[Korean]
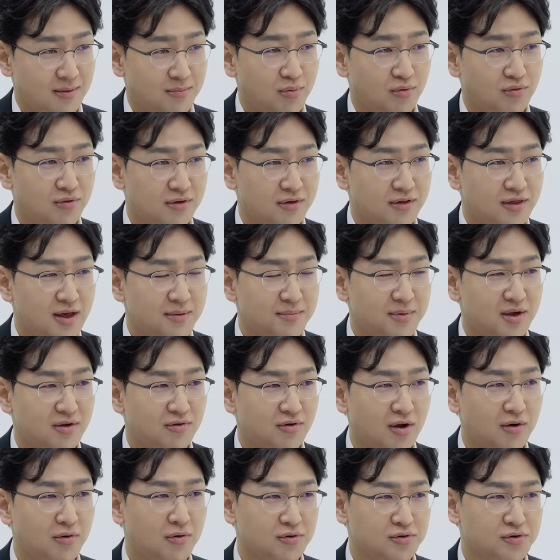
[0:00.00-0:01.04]
보는 셈이
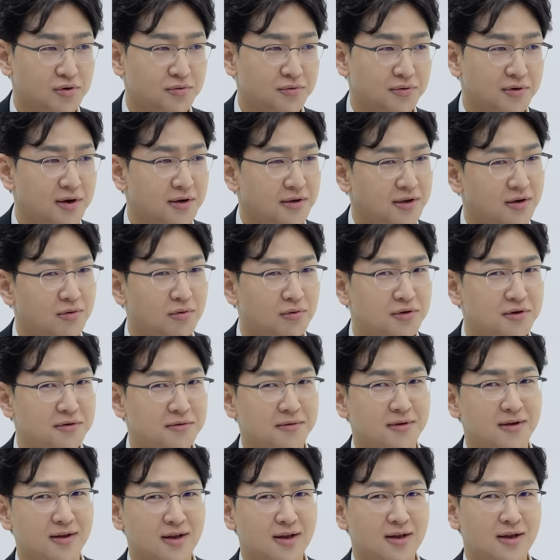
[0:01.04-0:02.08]
된 거죠. 그러니까 그렇구나. 그러니까
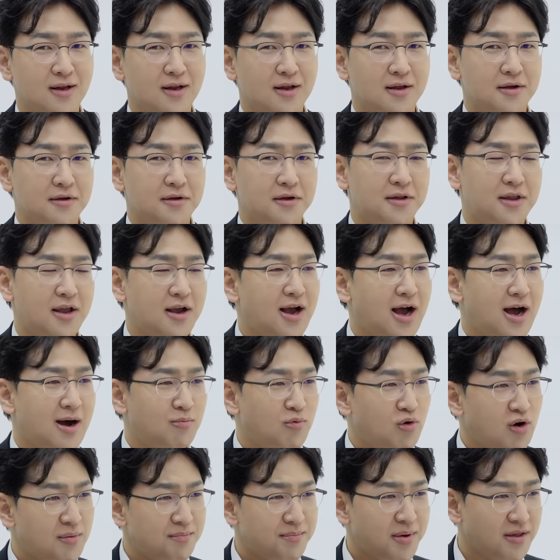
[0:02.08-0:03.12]
이거는 네. 야, 내가
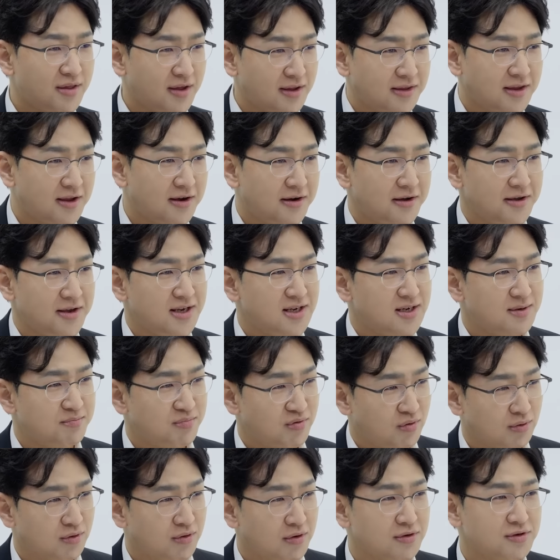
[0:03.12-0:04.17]
암호화폐 샀다가
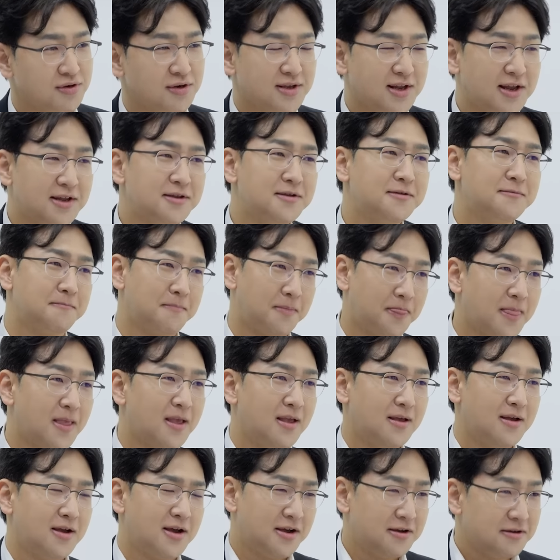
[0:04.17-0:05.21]
20% 음. 떨어졌다는
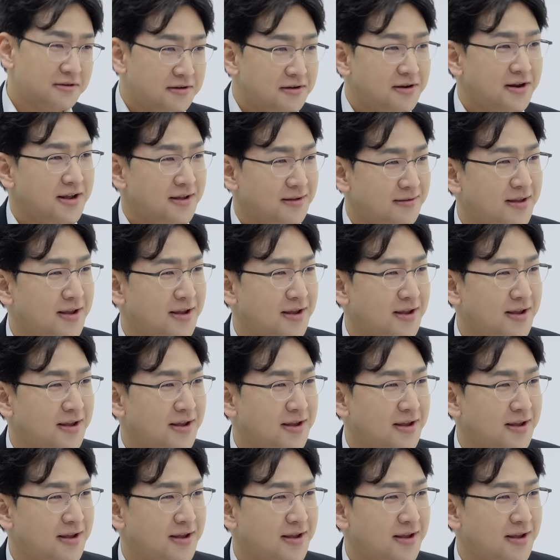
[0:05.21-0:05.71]
음. 아, 그래